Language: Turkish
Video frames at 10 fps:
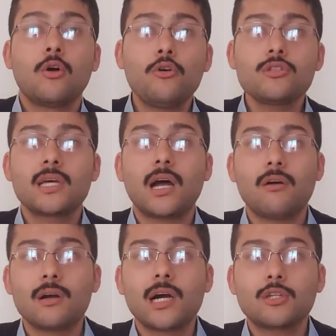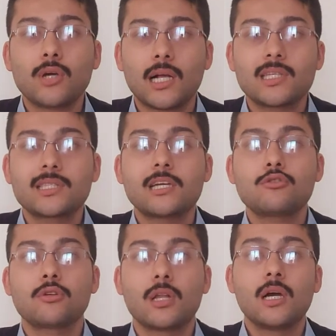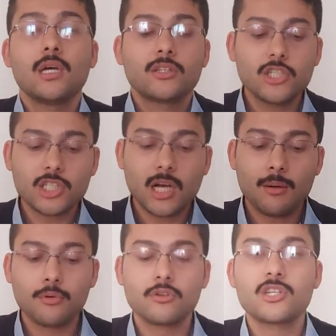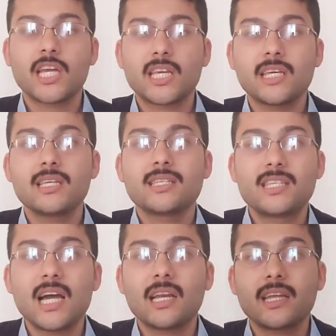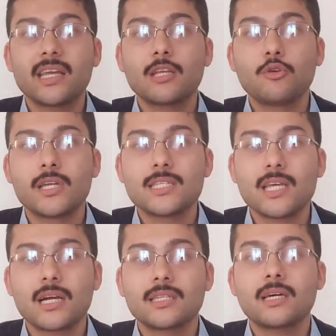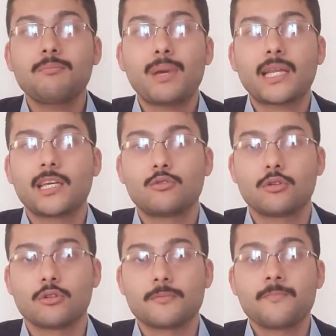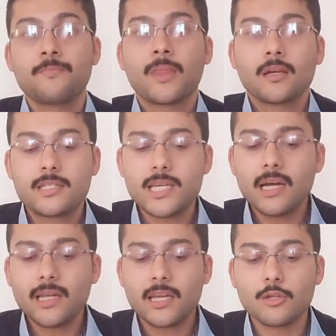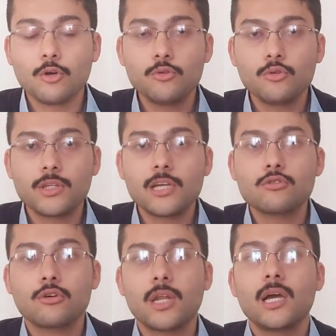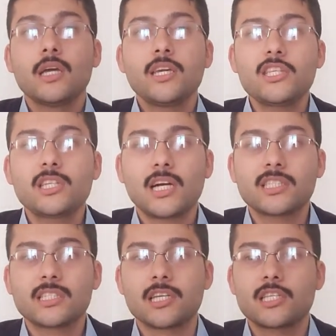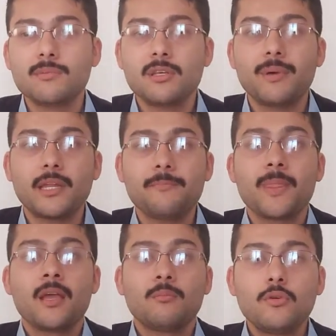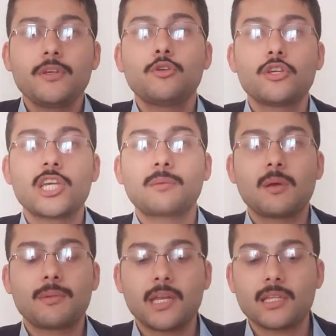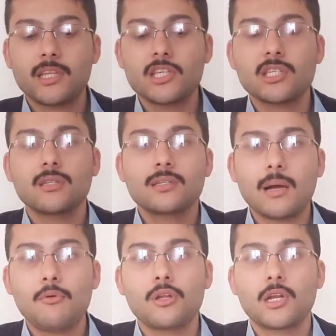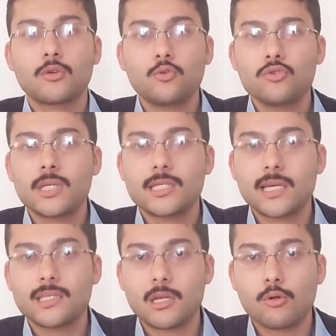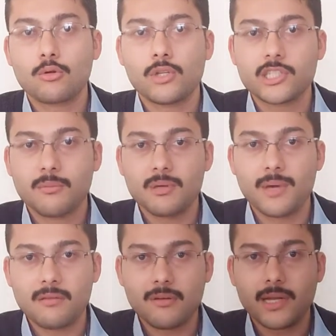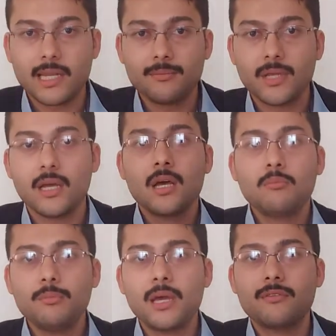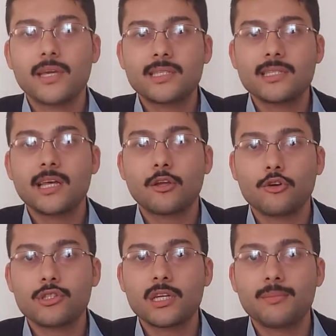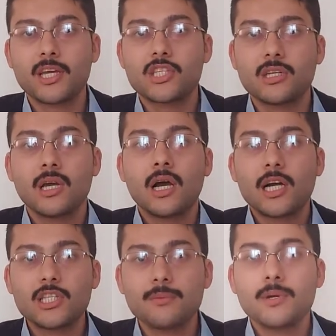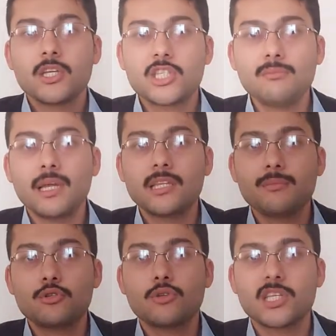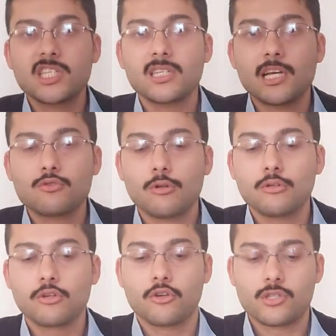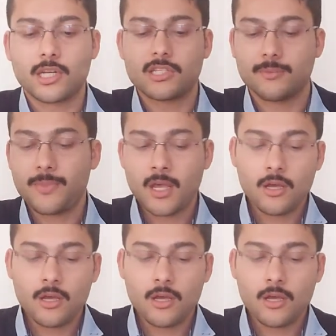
O yüzden avokadoyu aldıktan sonra dış kabuğunun rengi siyah renge dönesiye kadar bekletiyoruz. Siyah renge döndükten sonra içini açacağız. Şimdi benim bu videoyu çekmem gerektiği için tam olarak %80 olgunlaşan bir meyve var elimde. Bu meyveyi sizlere göstermek için açıp çimlendirme sürecinin nasıl olduğunu göstereceğim.